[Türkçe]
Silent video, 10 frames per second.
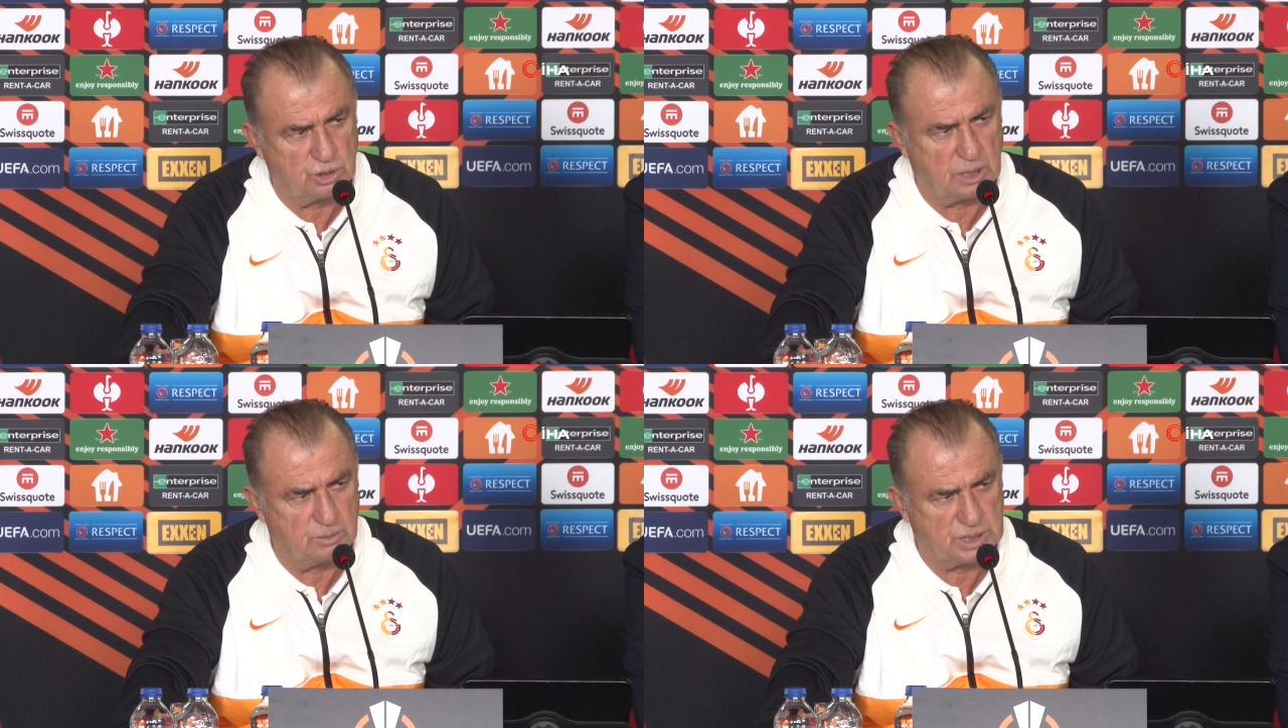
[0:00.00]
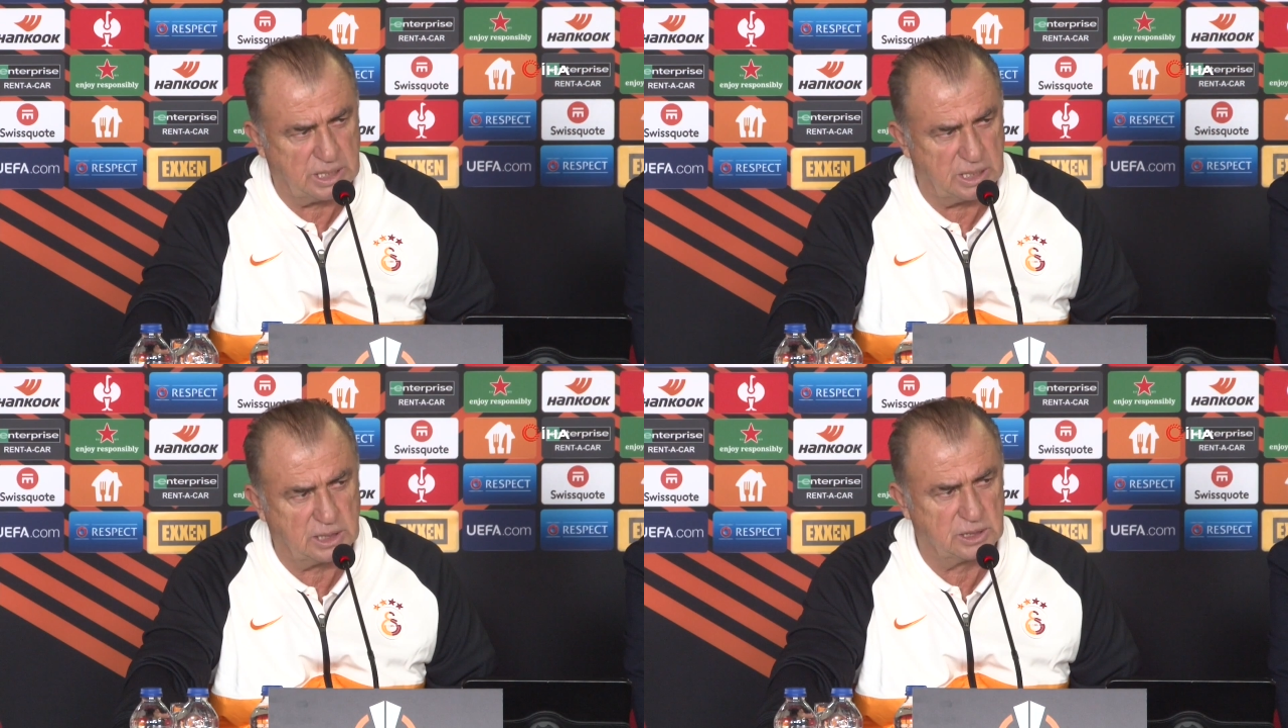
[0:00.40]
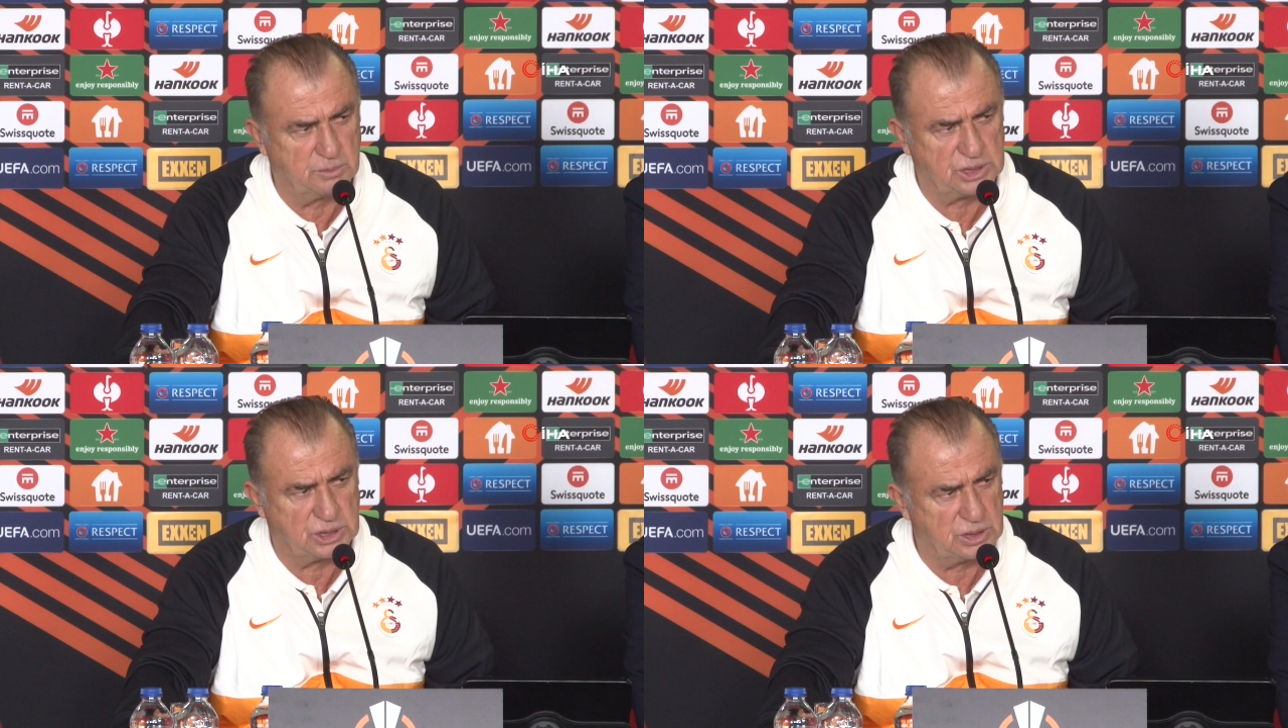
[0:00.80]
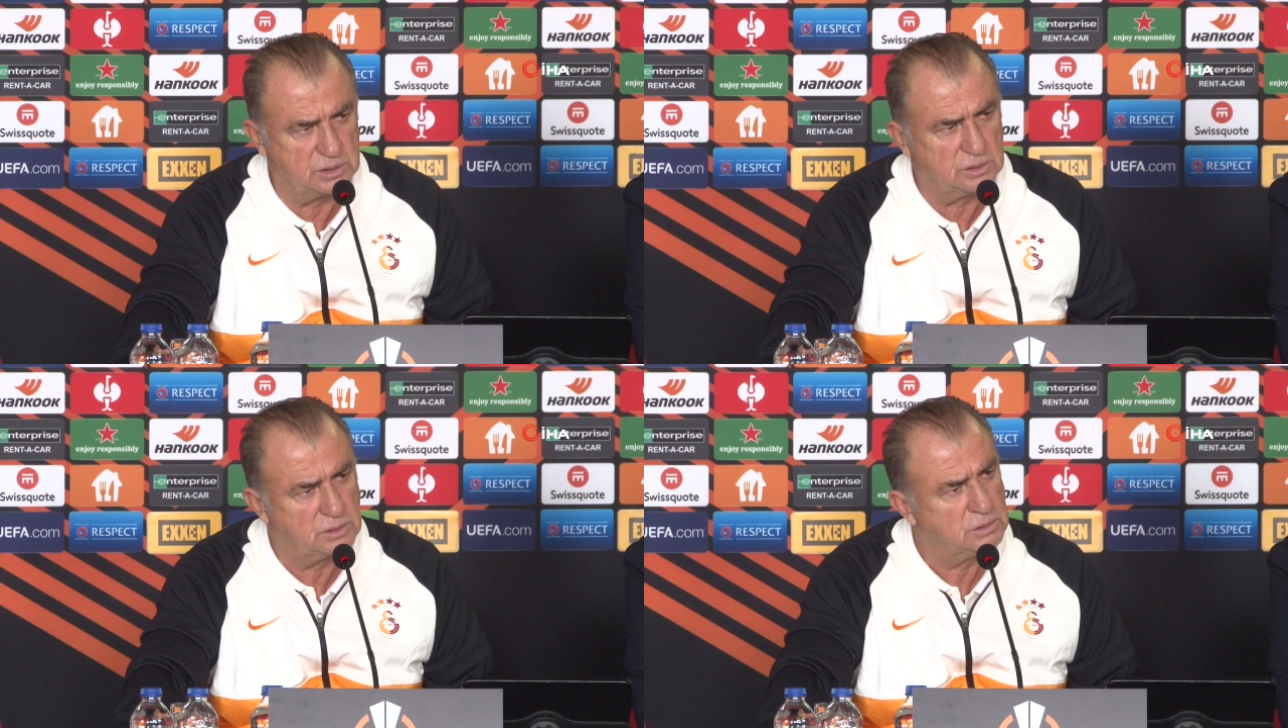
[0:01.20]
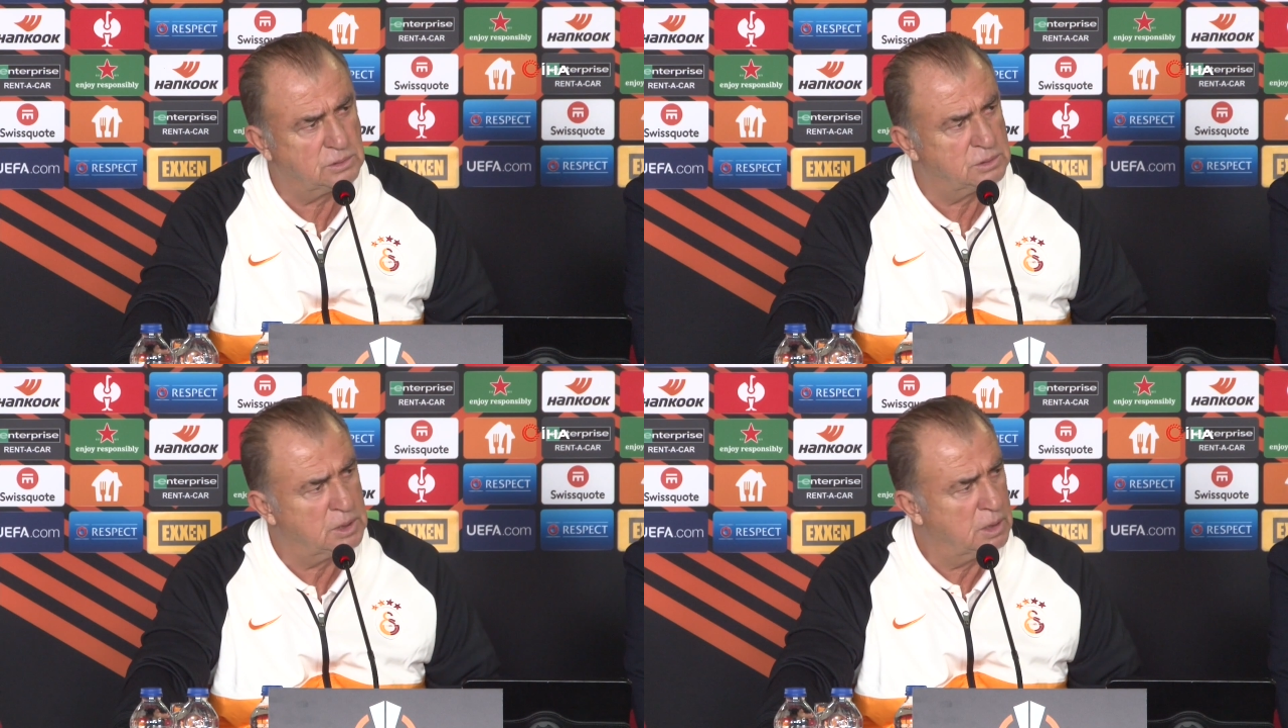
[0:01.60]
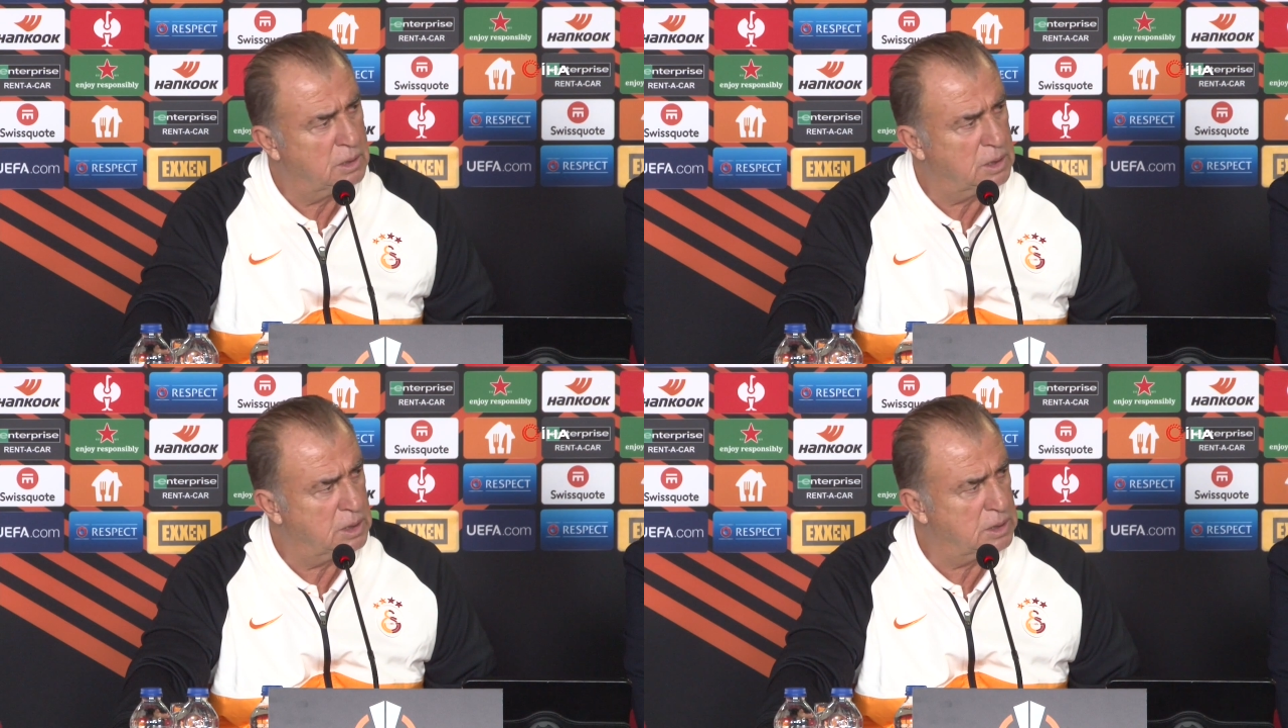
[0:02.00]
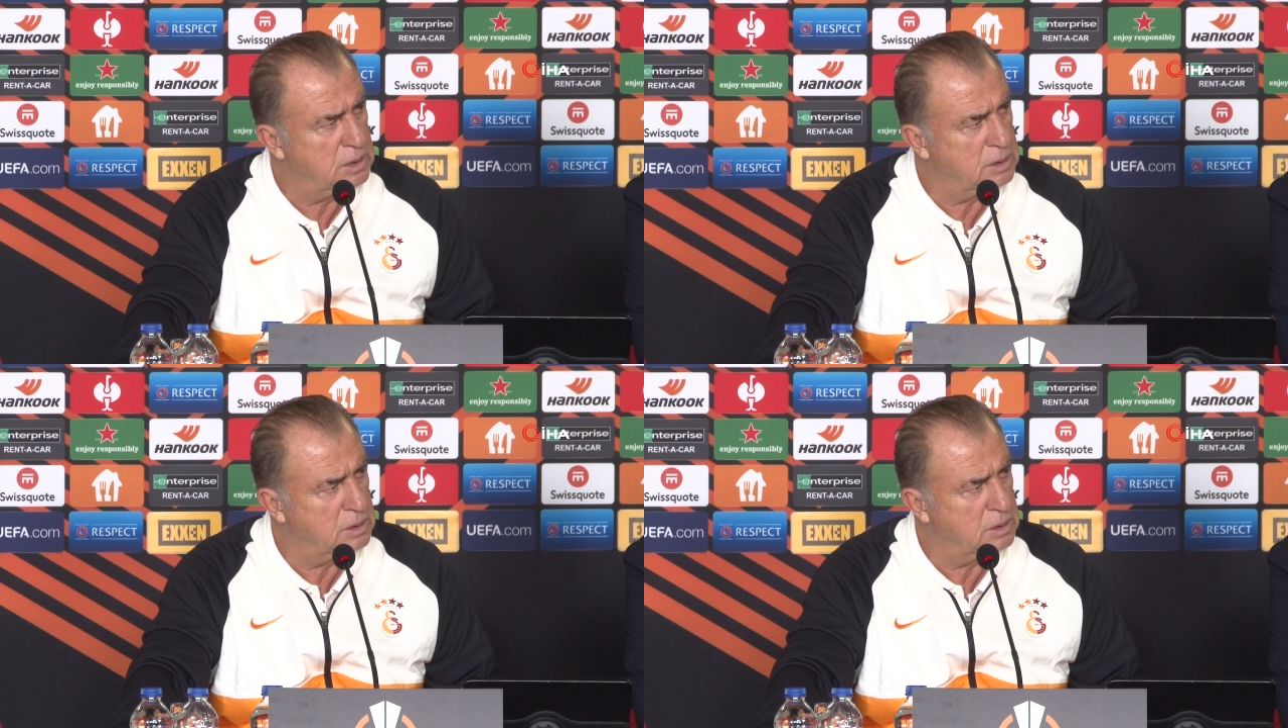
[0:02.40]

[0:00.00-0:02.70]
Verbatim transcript: olacağımıza inandığımız için ee,